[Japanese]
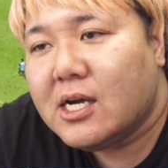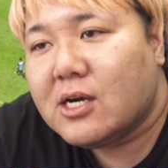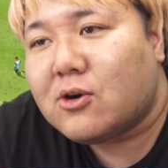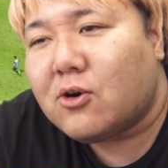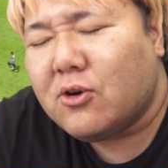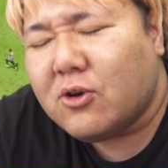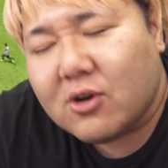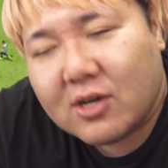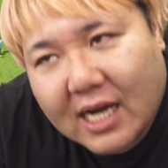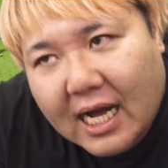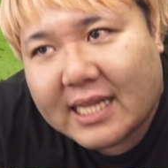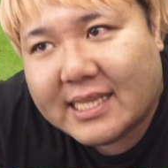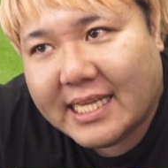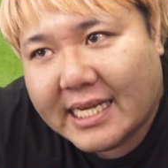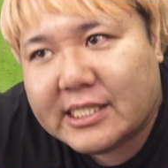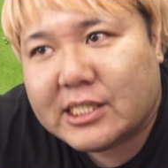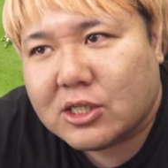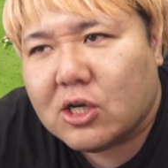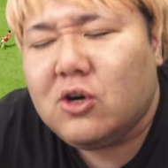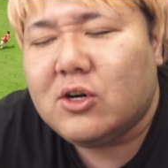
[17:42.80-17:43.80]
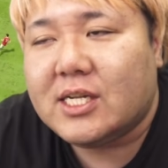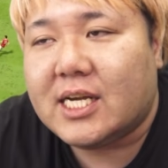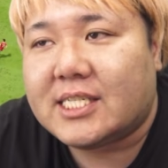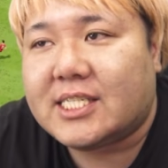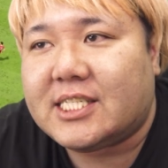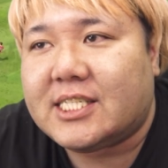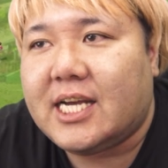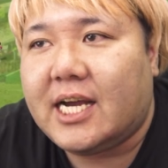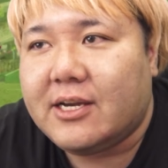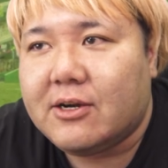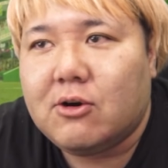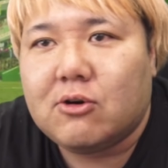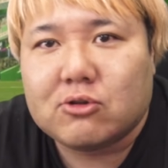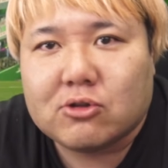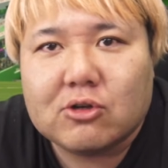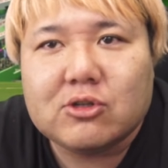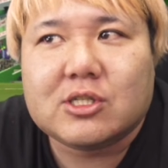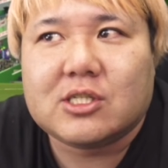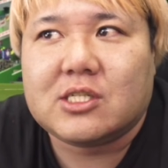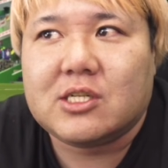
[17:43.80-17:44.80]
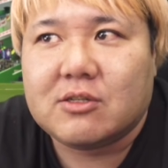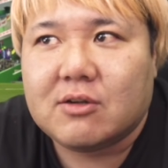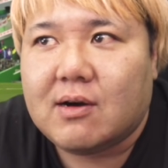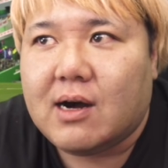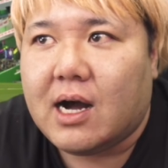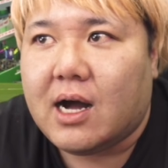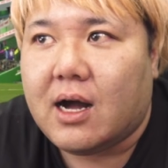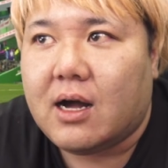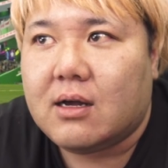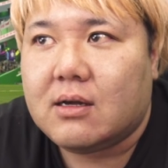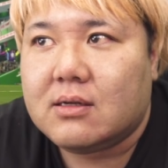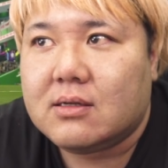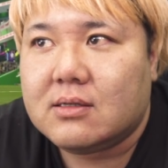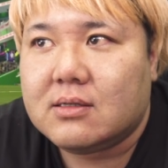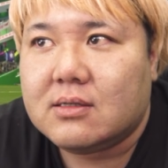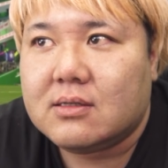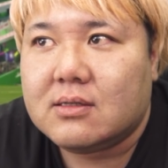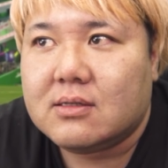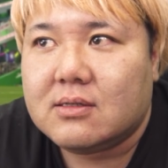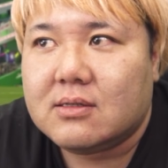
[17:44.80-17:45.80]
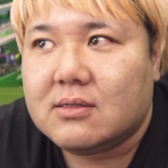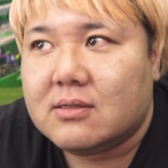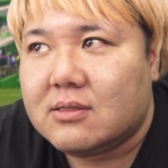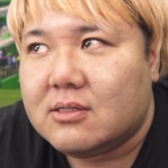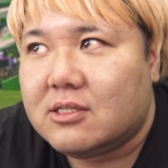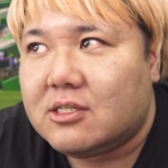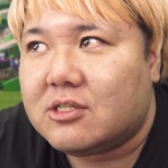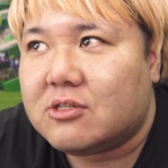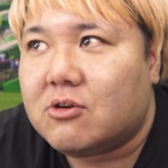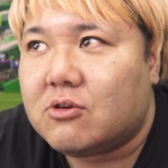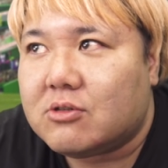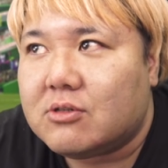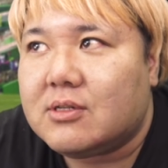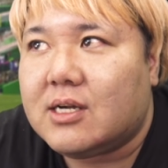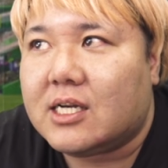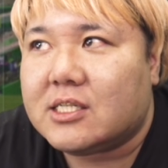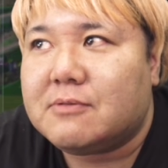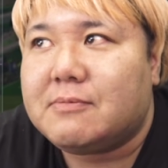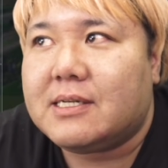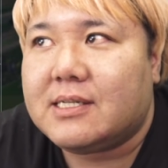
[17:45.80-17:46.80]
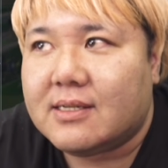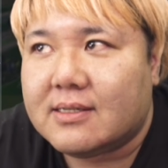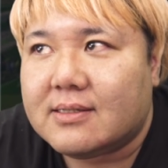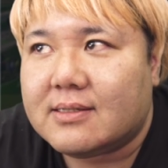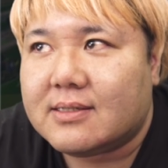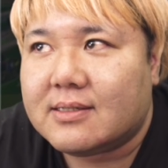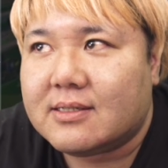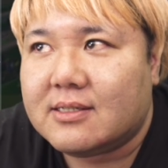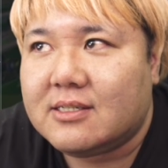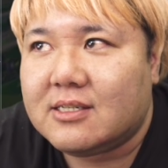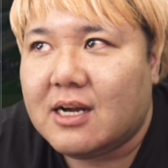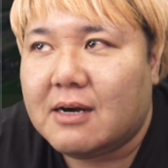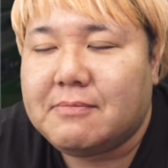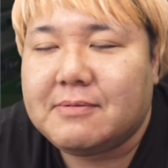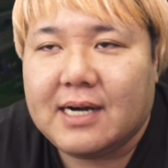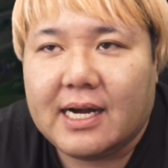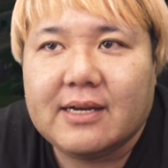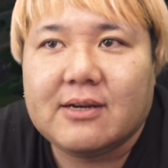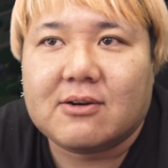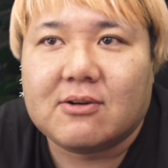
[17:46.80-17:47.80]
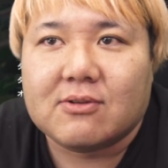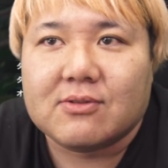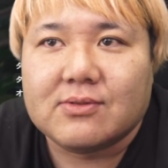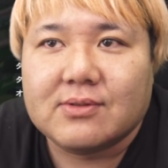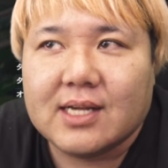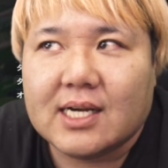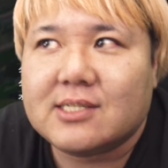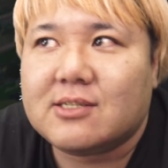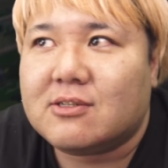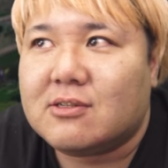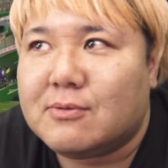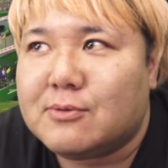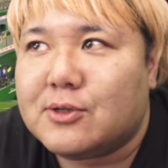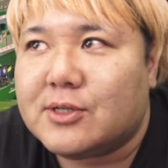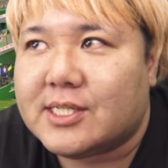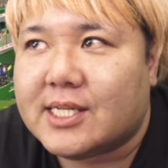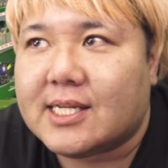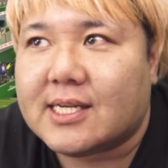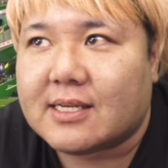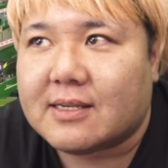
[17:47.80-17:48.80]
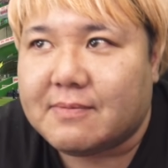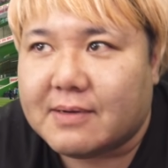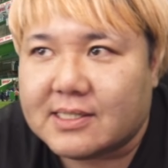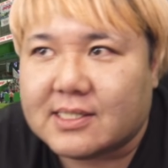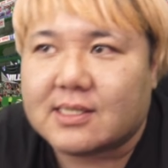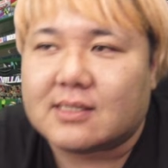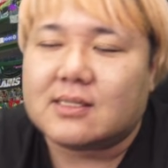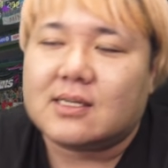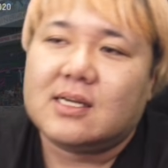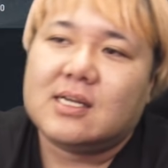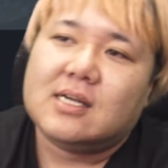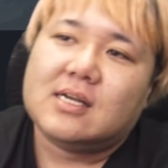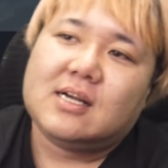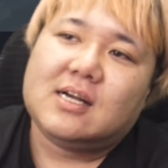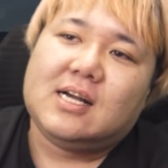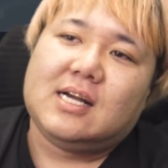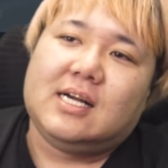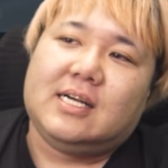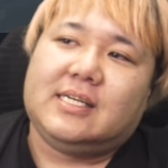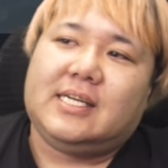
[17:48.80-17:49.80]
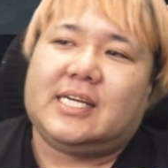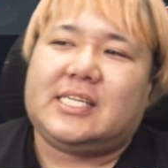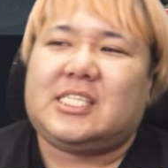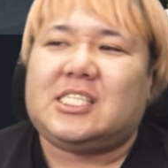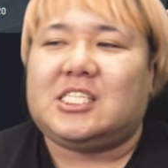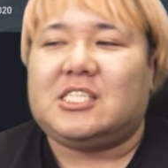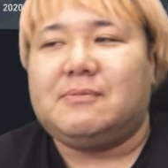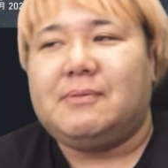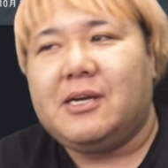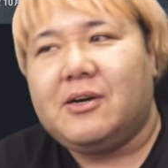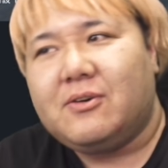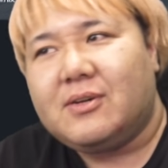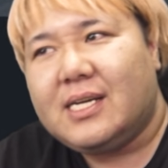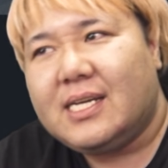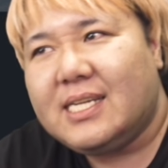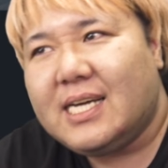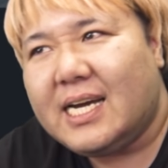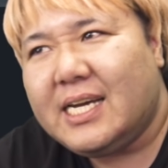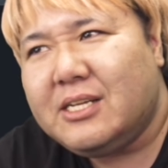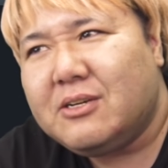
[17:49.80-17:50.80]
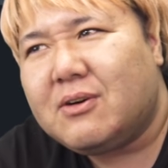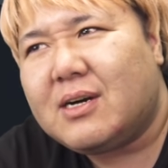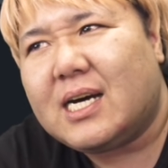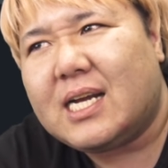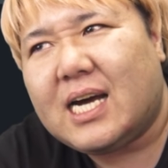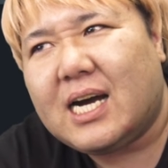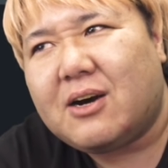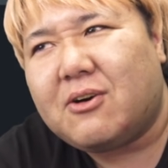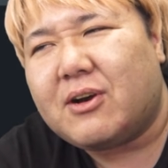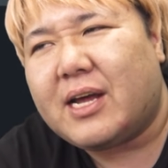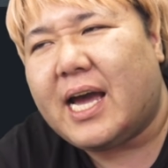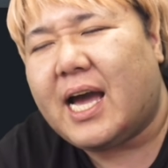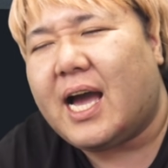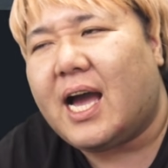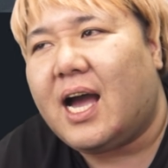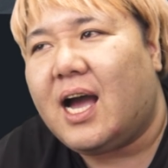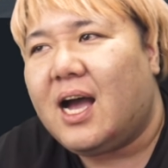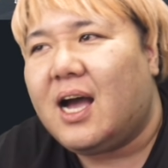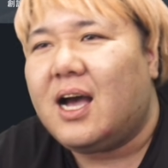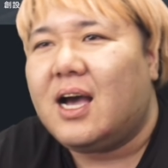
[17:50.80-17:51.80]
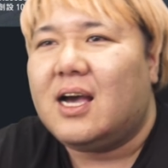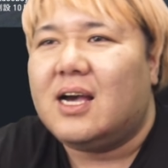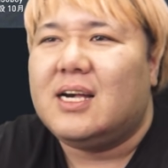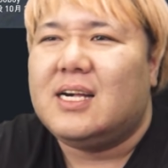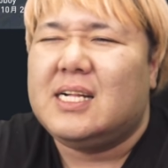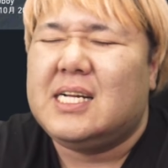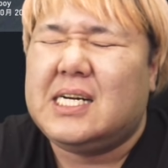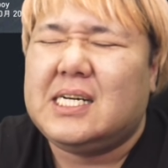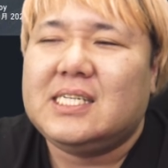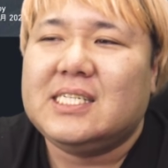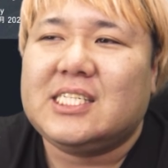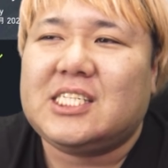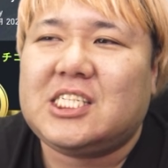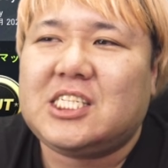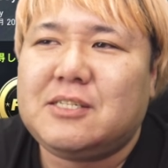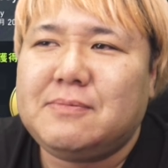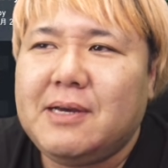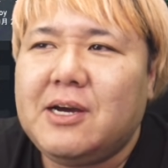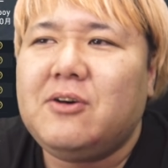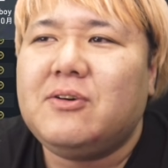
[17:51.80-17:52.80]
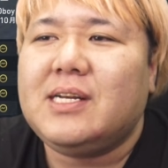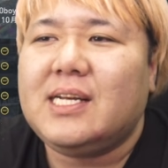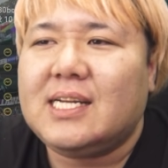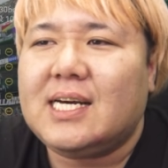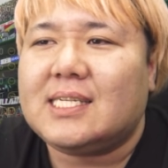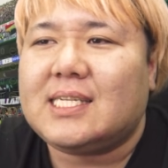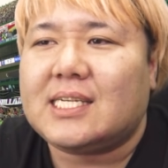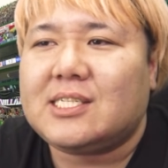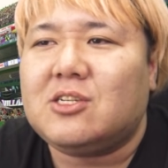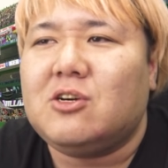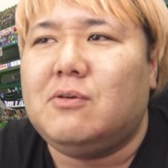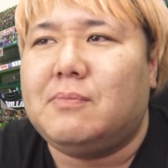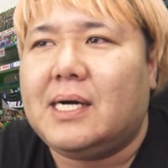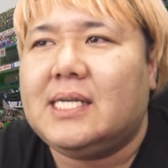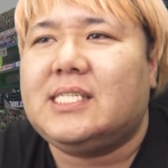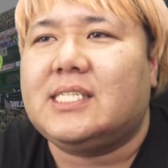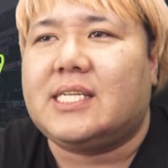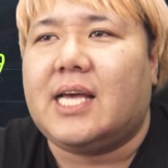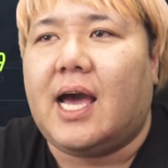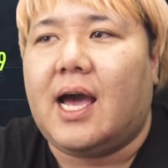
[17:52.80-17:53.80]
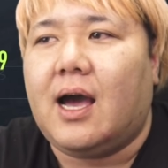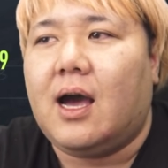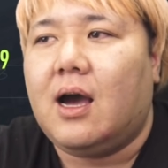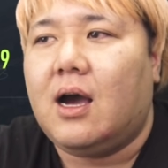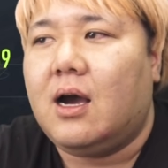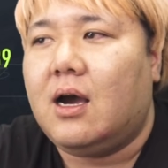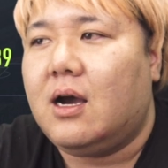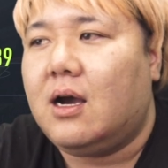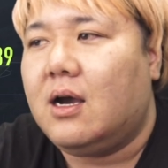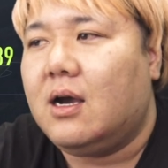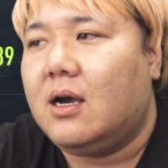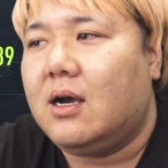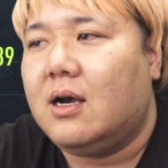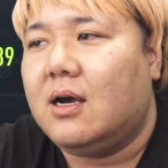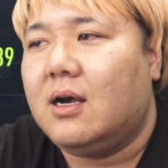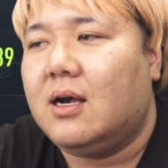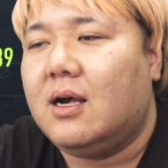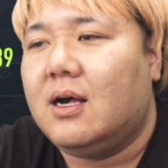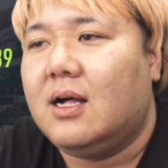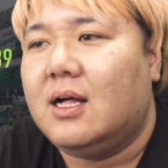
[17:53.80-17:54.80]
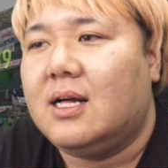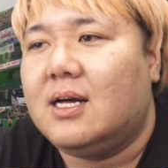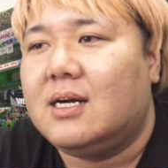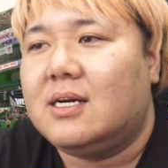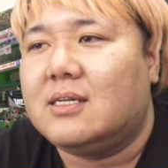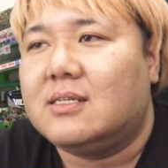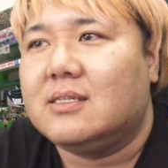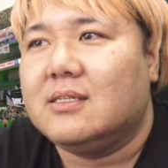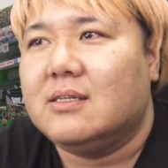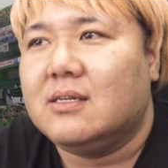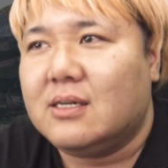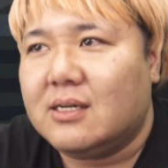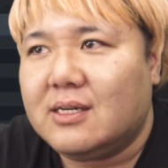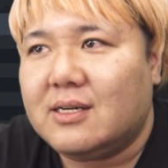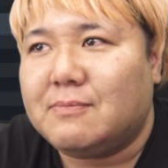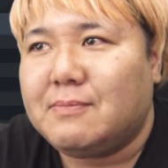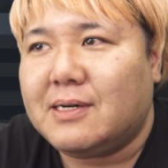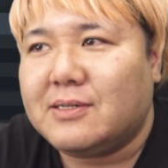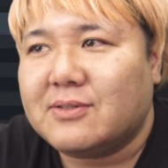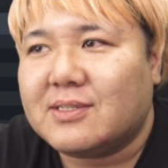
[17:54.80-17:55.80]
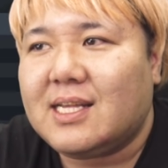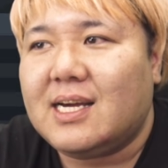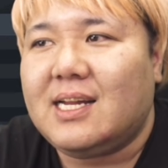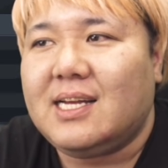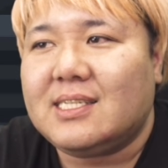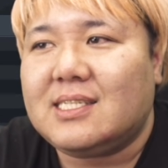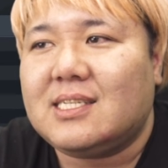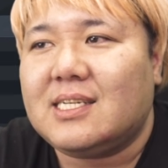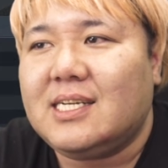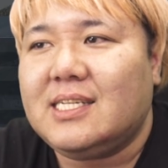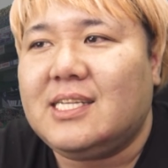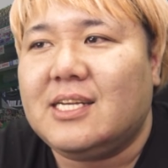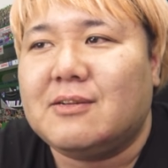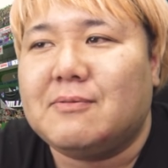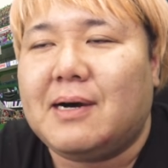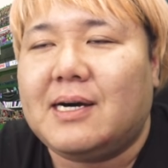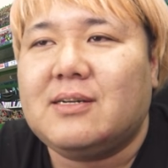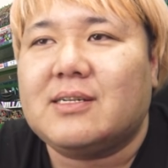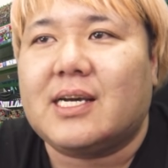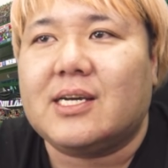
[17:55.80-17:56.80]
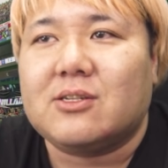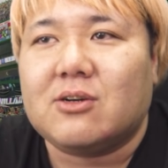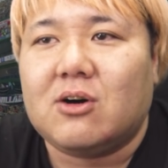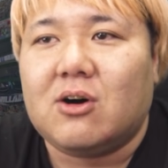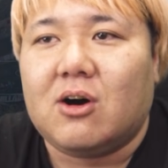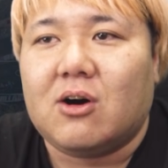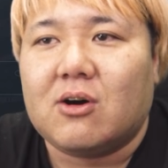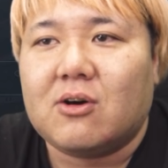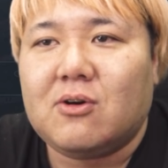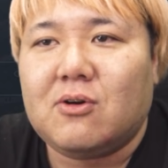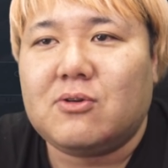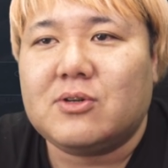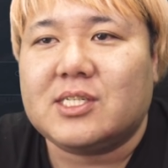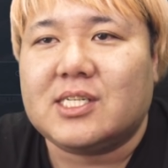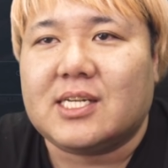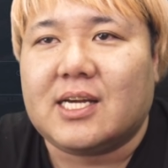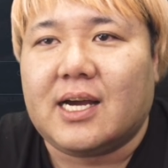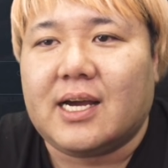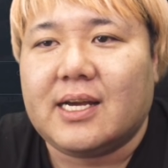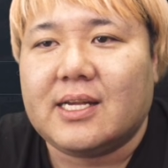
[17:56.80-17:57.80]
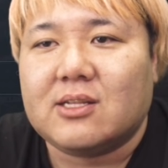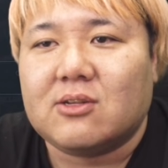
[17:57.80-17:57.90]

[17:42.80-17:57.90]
この勝てそうな試合を落とすっていうのは地獄の始まりですクラブアイコン謎のものいただきましたいや締めオれないのかなこれ締めオれなさそうマジでうんまあ打たれすぎっていうのもあるけどこじゃないえっ